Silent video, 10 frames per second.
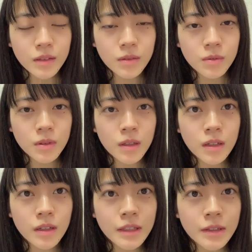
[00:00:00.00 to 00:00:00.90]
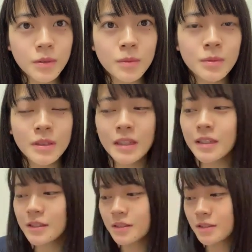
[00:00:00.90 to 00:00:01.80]
そうだから昨日も
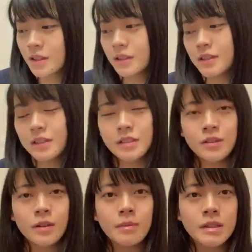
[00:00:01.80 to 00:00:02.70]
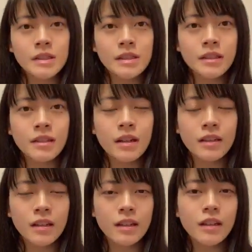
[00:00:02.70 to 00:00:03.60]
ね言ったんですけど、やっぱツイッター
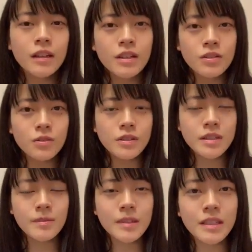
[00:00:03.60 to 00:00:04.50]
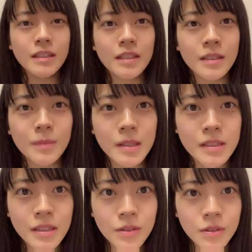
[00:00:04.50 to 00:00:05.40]
で初日見に行ってきま
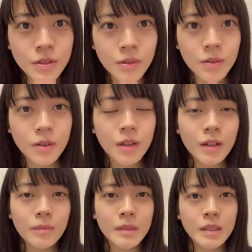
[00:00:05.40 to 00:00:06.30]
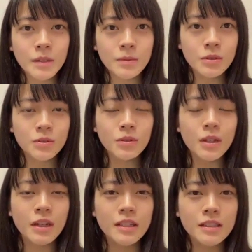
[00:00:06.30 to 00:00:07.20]
すっていう人を見て、もうすごい
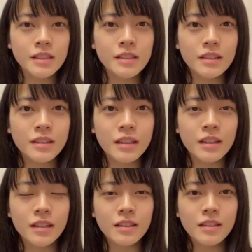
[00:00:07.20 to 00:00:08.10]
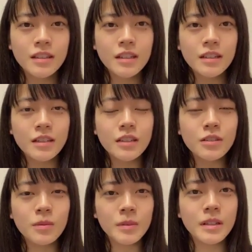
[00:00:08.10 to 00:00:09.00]
悲しい、なんか何
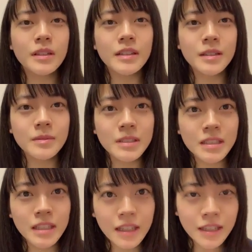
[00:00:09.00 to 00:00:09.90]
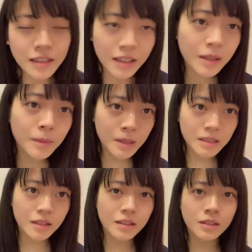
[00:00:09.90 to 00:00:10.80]
とも言えない気持ちに、ね、なりまし
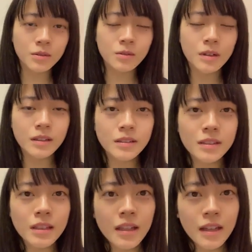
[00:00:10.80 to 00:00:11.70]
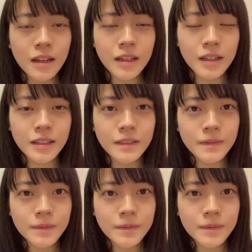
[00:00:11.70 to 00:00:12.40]
た昨日は。はい、